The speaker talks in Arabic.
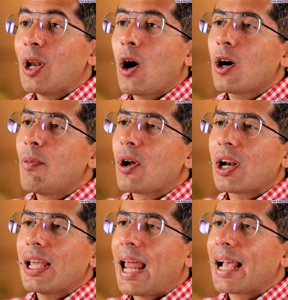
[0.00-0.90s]
من
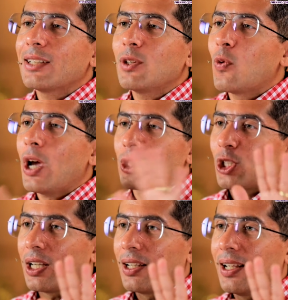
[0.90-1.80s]
أكبر الحاجات
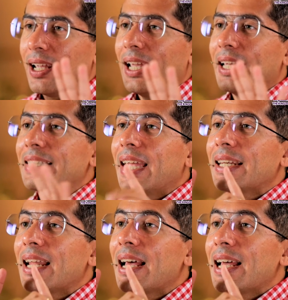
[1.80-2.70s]
الوحشة إن
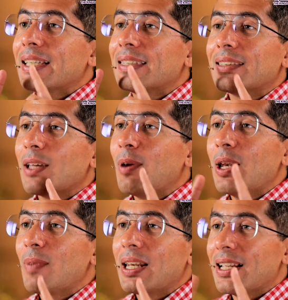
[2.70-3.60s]
إحنا
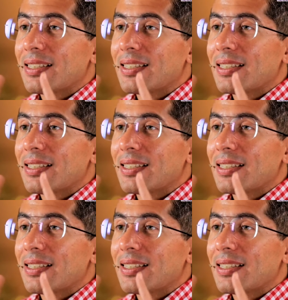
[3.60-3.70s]
تتبلبل